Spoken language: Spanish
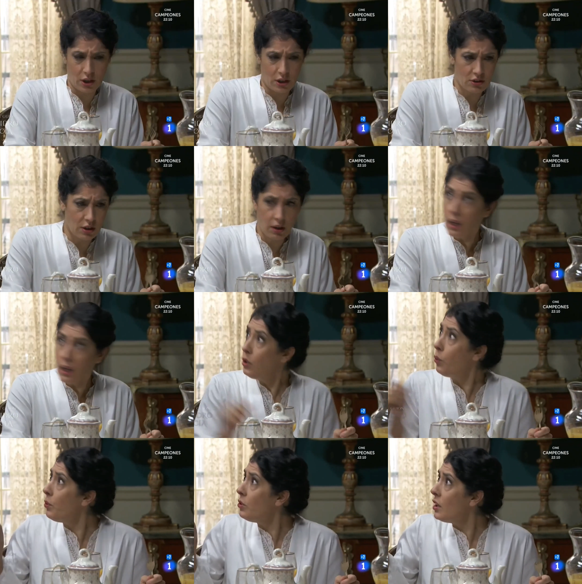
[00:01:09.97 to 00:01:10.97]
casan. Y
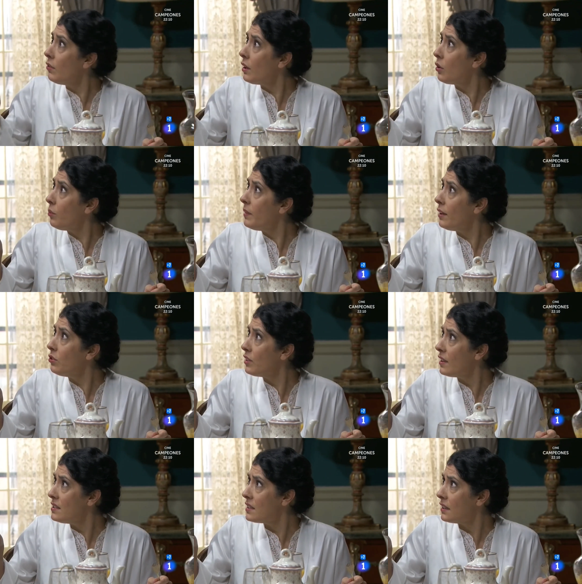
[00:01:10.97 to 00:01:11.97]
tú ponte con la comida y no
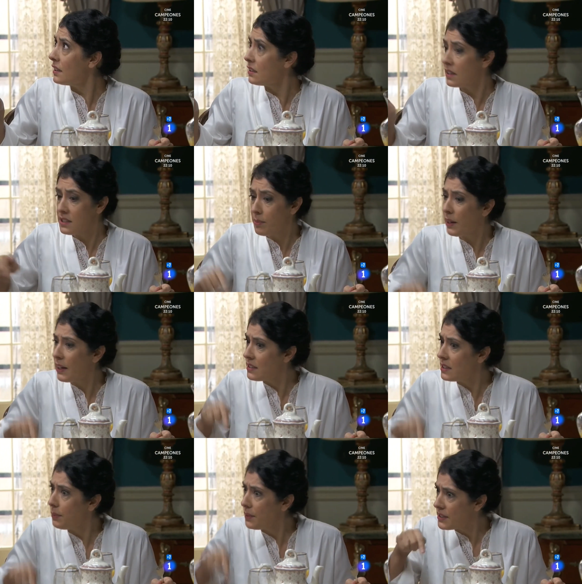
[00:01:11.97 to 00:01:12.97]
te distraigas, que siempre la
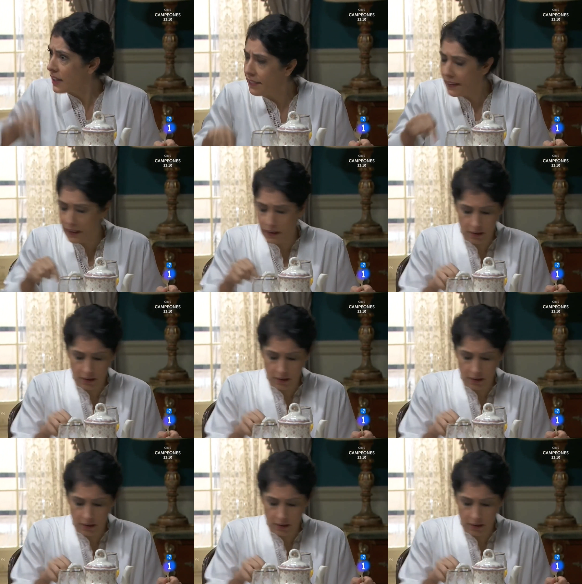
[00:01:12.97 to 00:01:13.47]
sirves tarde.